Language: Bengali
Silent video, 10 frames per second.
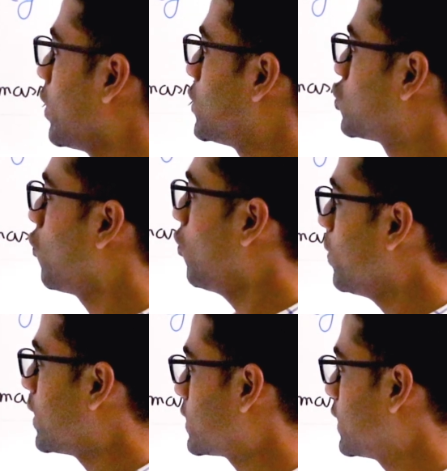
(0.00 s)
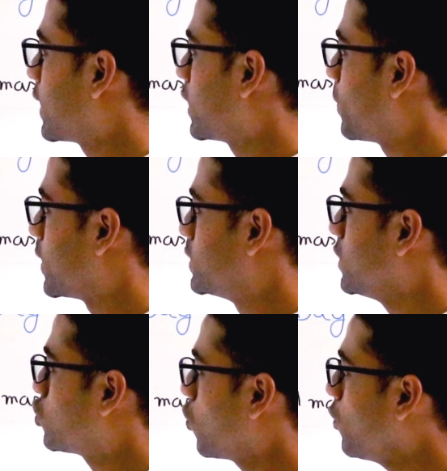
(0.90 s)
এখন এই ট্রোফোপ্লাস্টকে দেখতে পাচ্ছি
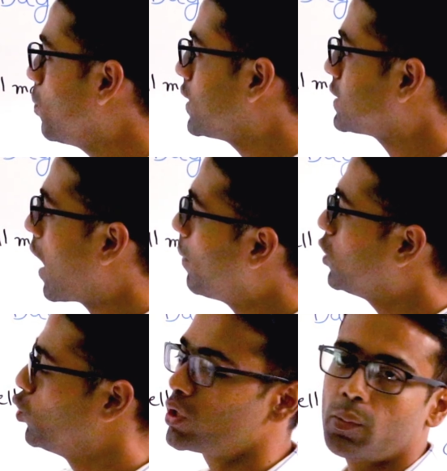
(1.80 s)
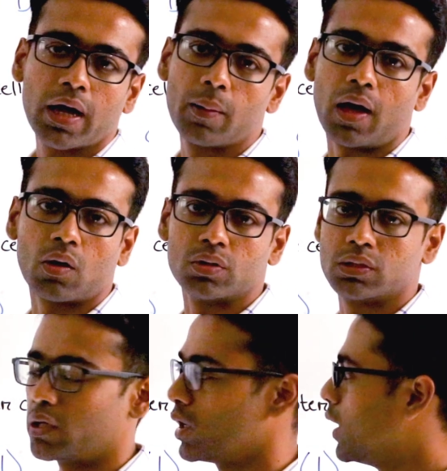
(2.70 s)
ট্রোফোপ্লাস্ট আবার দুইটা ভাগে ভাগ
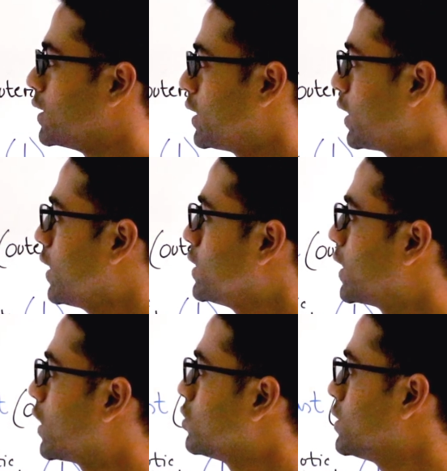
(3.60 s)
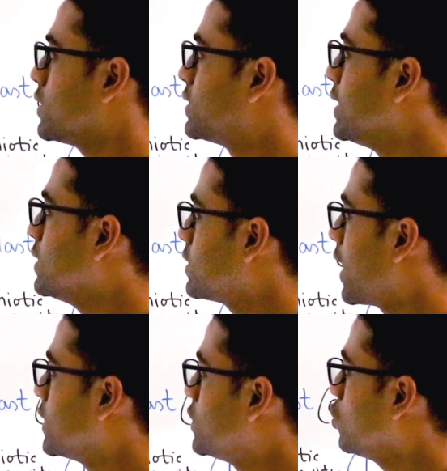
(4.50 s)
হচ্ছে সেটা কি সেটা হচ্ছে
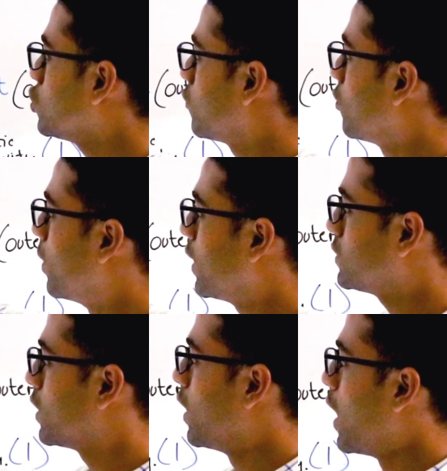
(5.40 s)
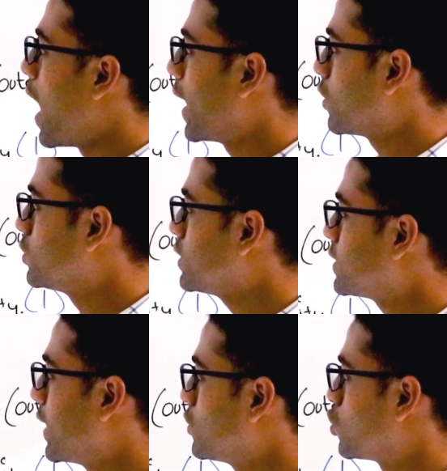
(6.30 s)
সিনসাইশিও ট্রোফোপ্লাস্ট আর এটা হচ্ছে
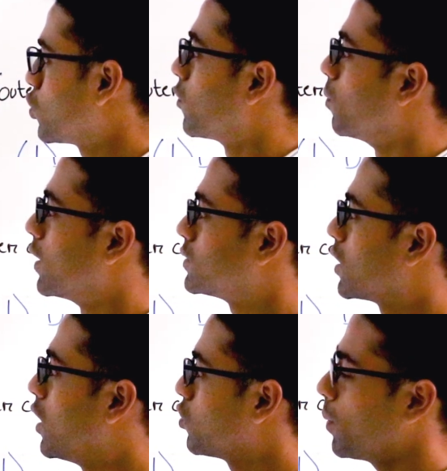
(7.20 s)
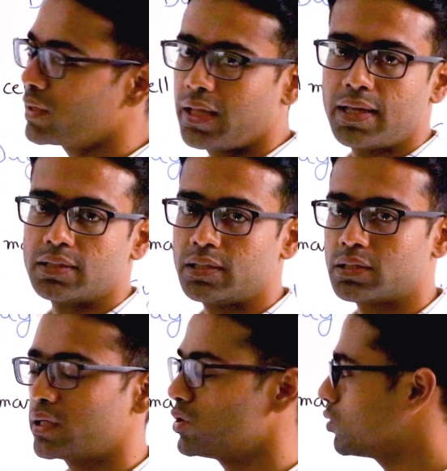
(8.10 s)
সাইটোট্রোফোপ্লাস্ট তো আমরা দেখি
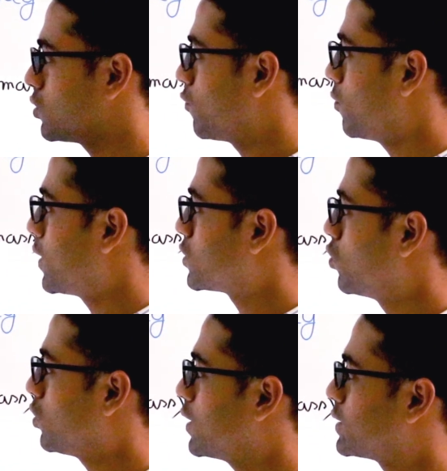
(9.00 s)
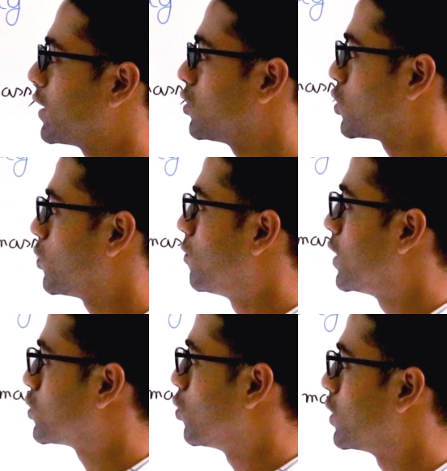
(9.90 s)
সিনসাইশিও ট্রোফোপ্লাস্ট কোনটা আর
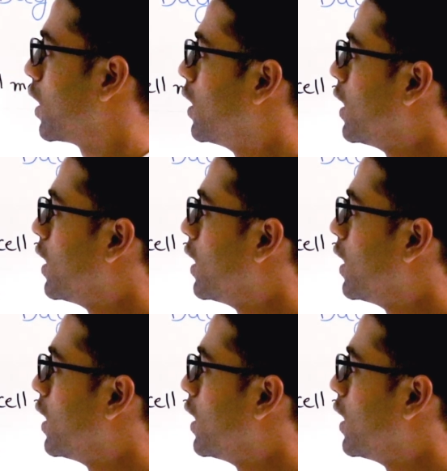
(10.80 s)
সাইটোট্রোফোপ্লাস্ট কোনটা